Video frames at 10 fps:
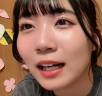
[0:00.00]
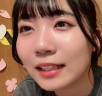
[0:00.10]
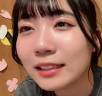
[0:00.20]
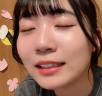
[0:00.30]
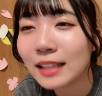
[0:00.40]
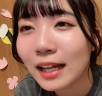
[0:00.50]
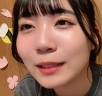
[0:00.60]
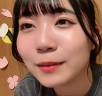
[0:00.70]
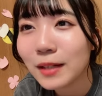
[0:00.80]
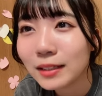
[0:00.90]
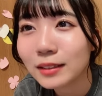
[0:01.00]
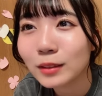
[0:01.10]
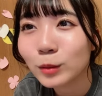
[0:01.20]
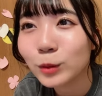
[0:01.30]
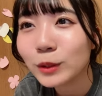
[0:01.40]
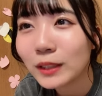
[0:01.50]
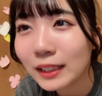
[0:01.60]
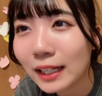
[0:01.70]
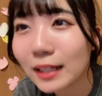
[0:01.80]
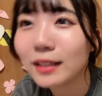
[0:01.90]
カニ台湾お湯
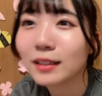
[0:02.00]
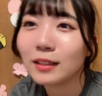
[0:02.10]
だけ